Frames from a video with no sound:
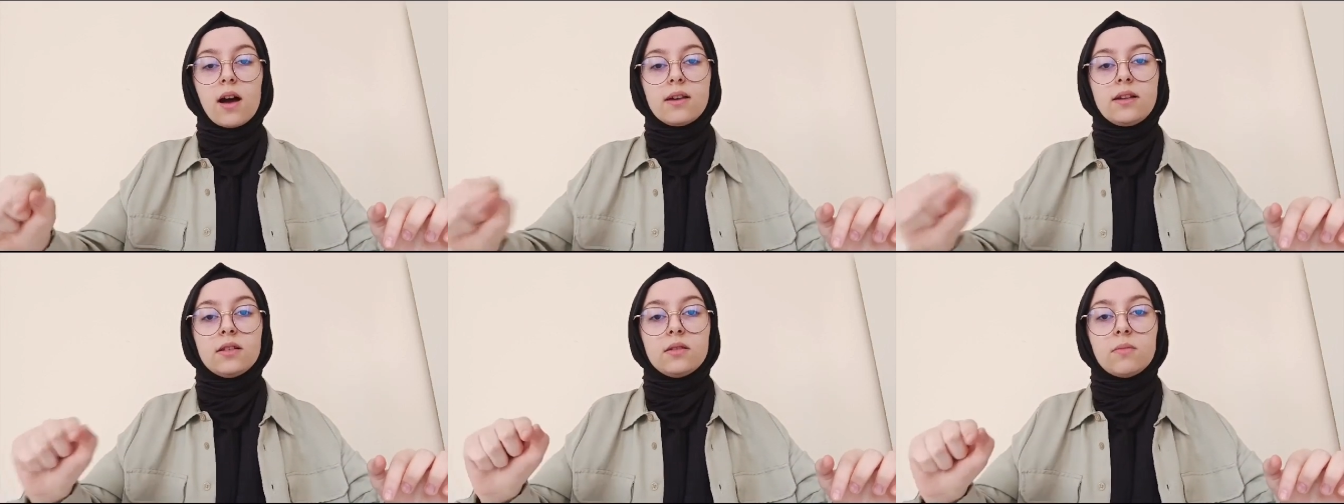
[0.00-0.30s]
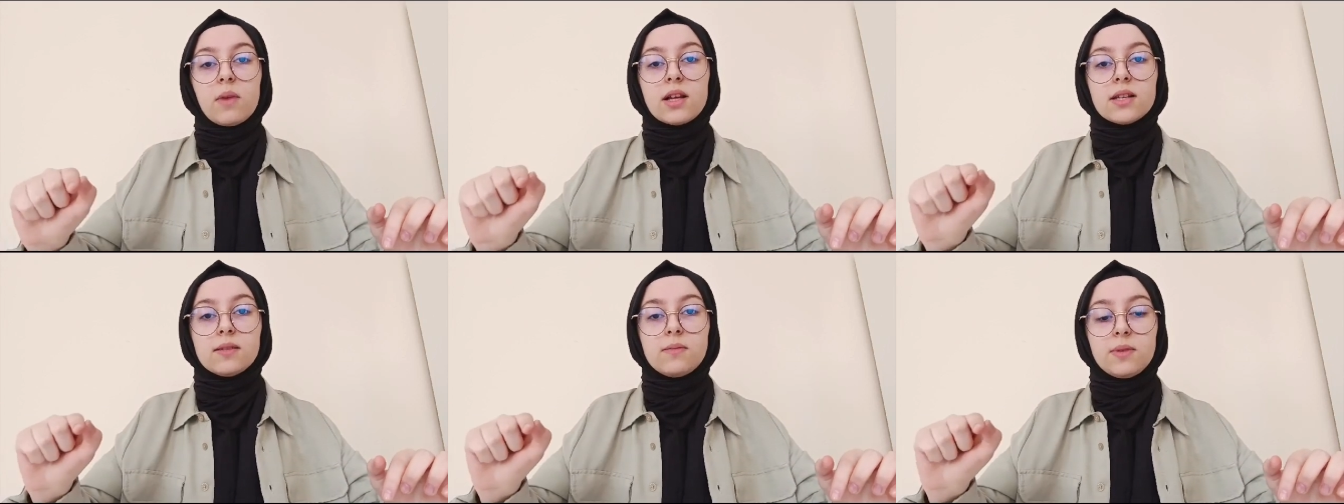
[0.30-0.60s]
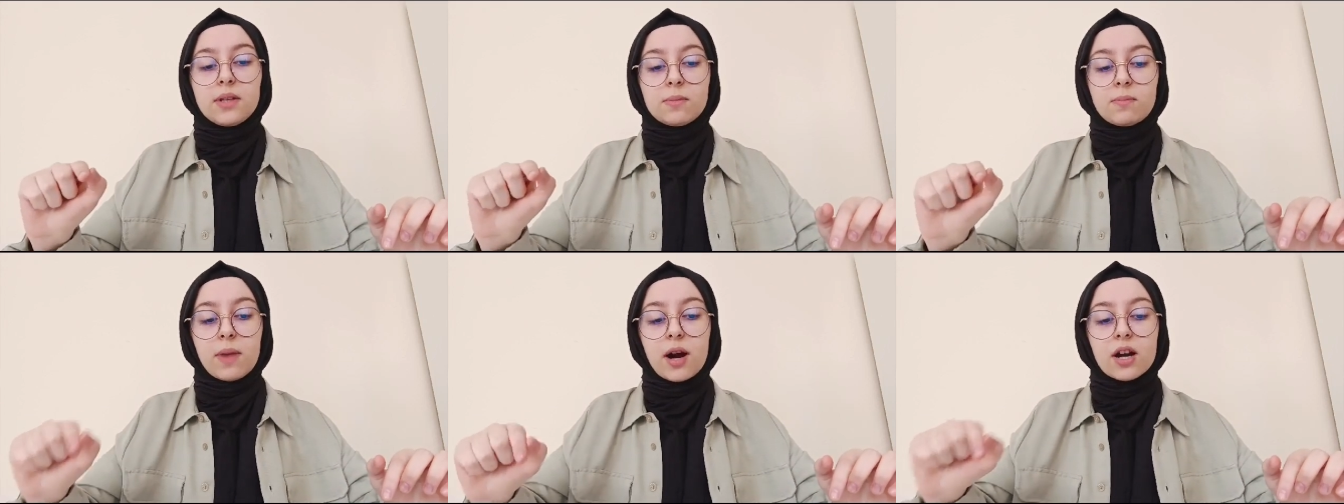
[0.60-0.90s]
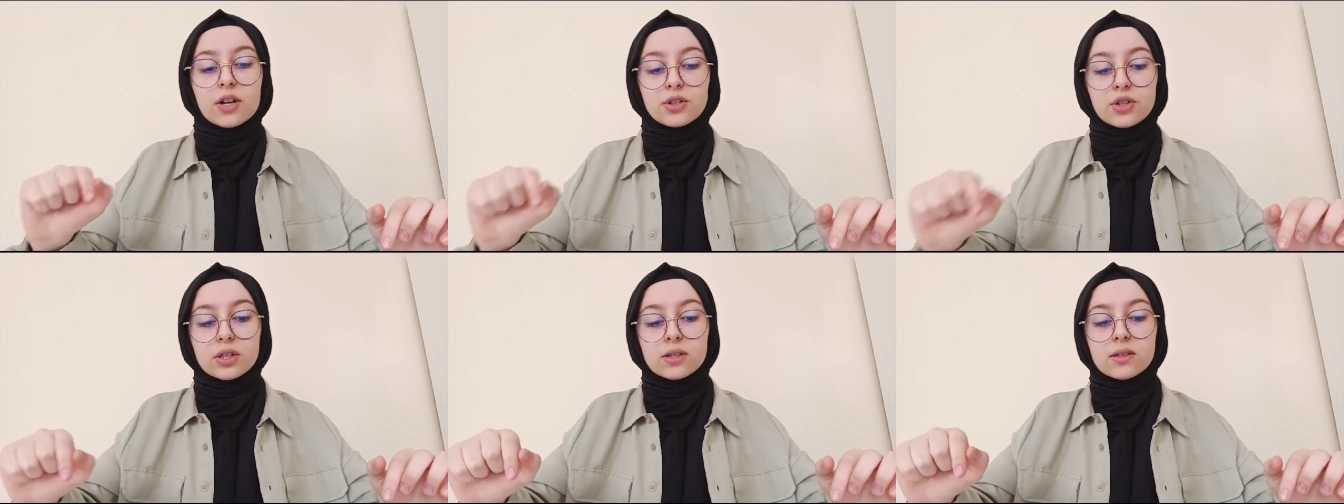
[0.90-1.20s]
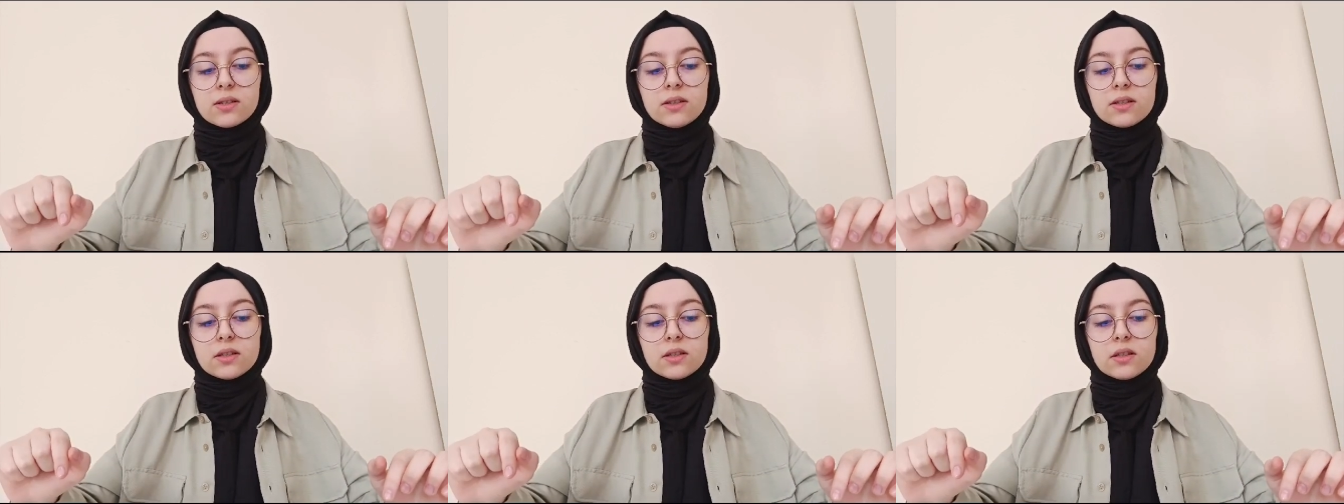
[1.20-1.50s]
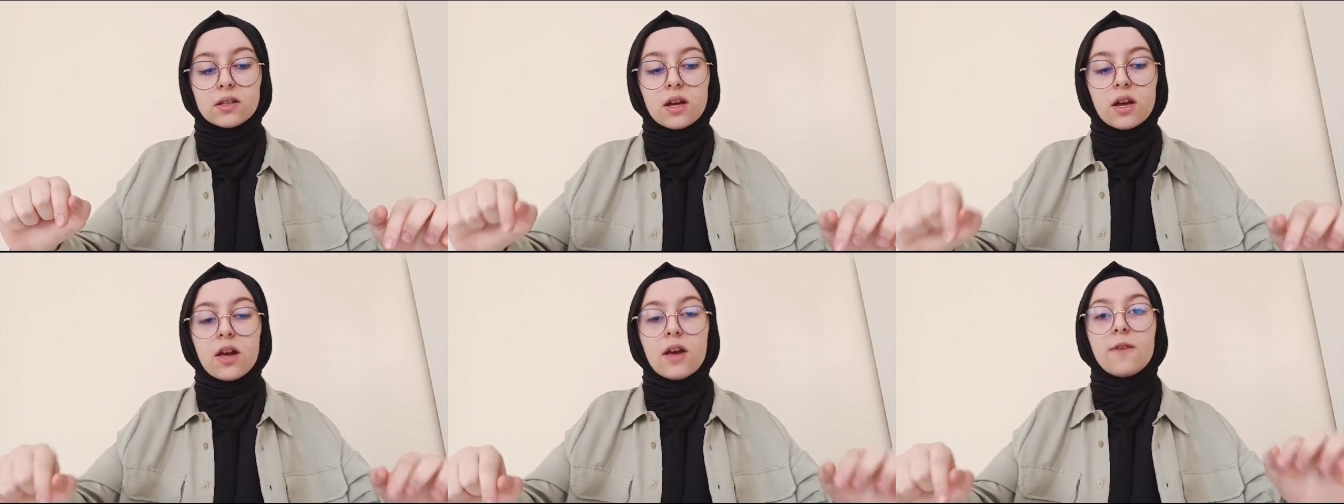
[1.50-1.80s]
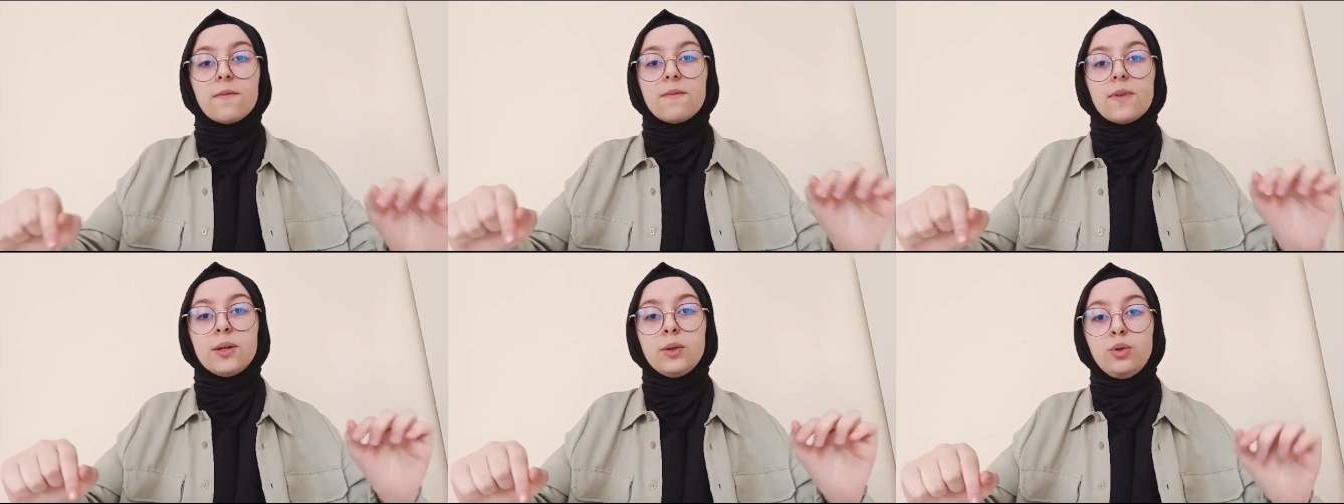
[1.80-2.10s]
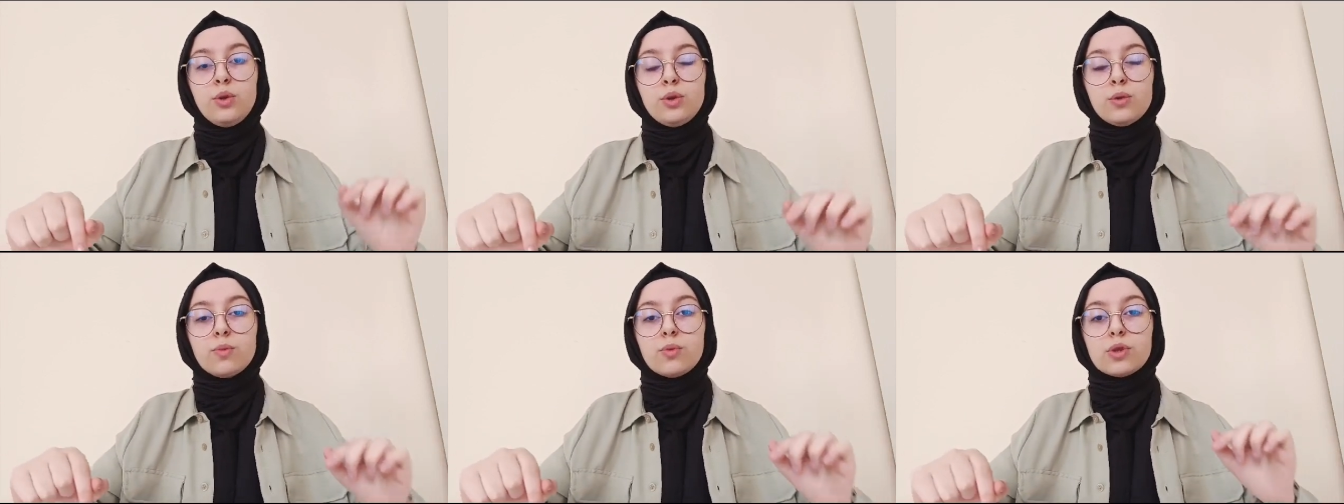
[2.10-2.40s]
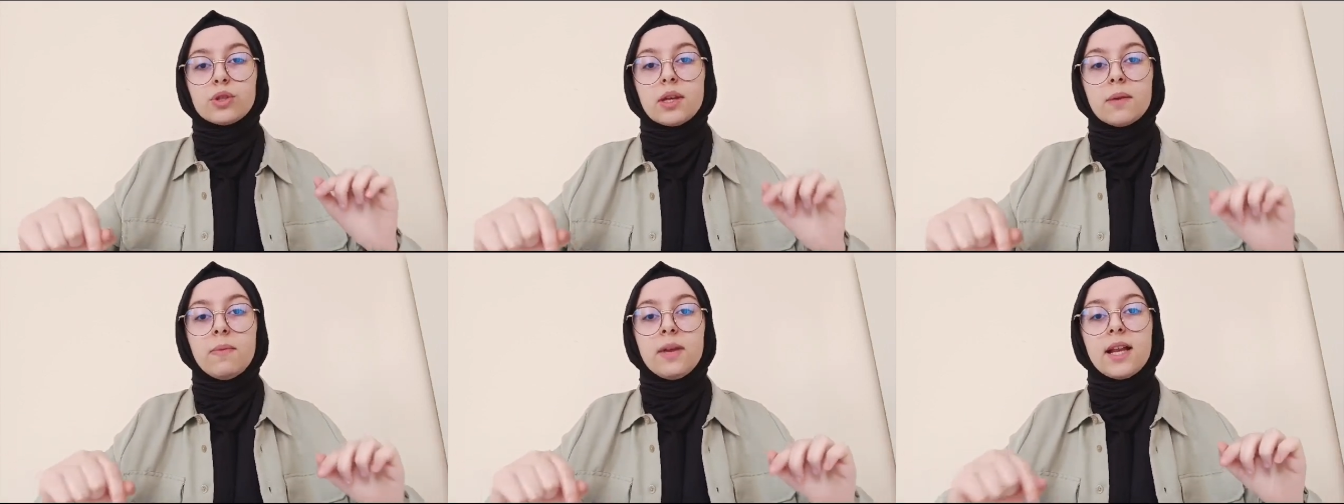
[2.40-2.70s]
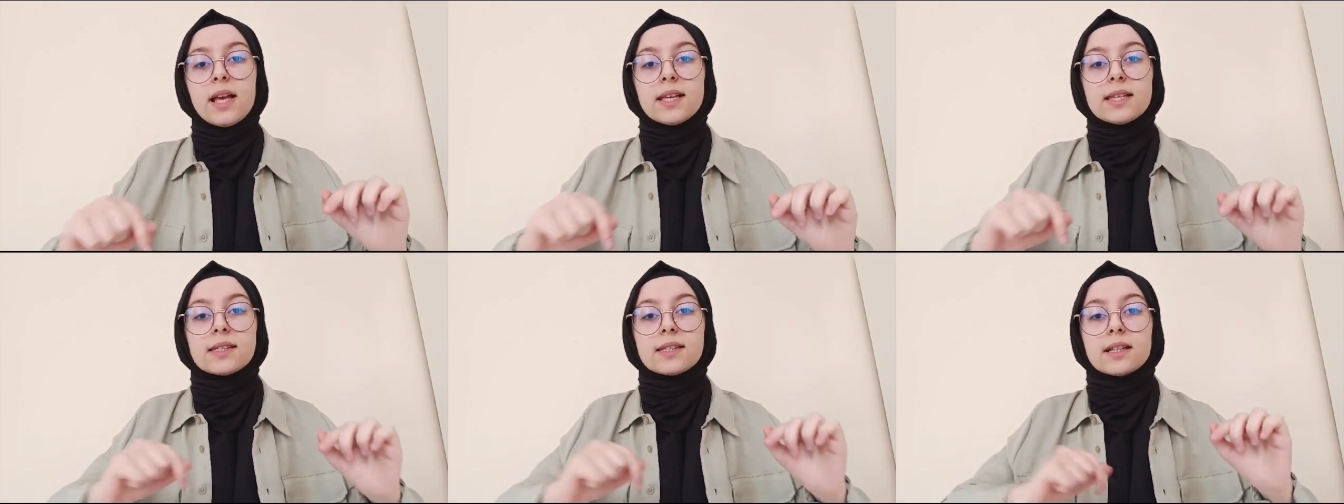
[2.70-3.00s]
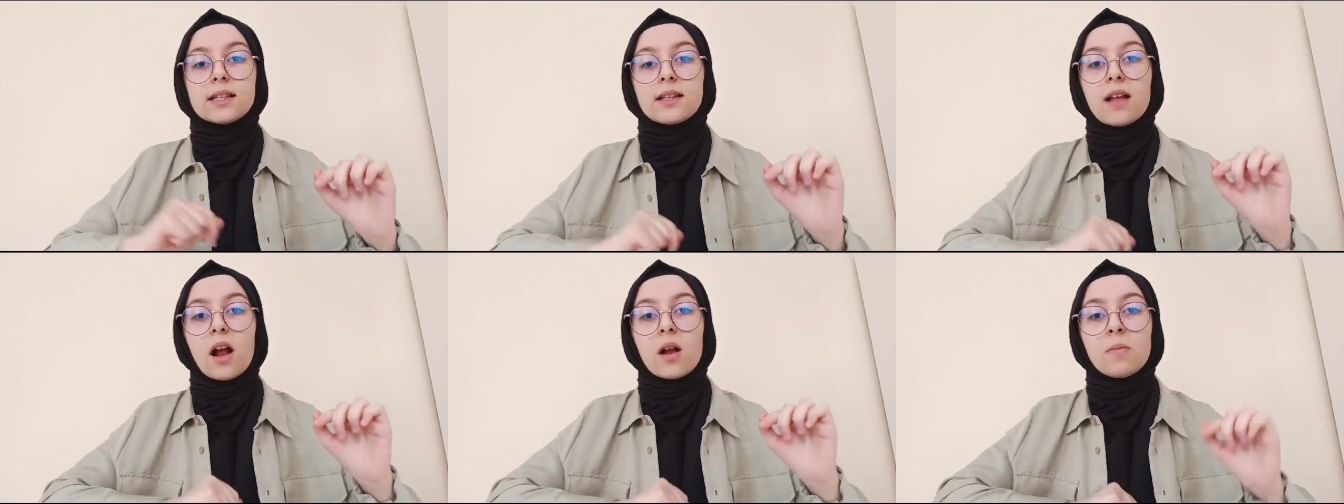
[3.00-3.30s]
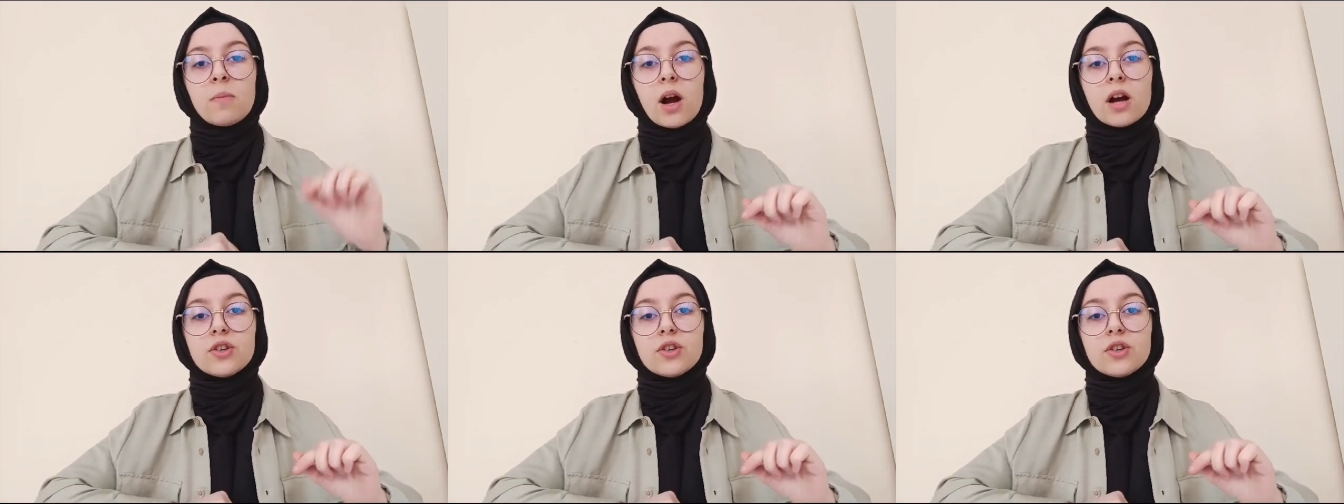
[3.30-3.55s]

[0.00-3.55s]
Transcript: ayrılmaz bir parçasıdır ve günümüzde bile İstiklal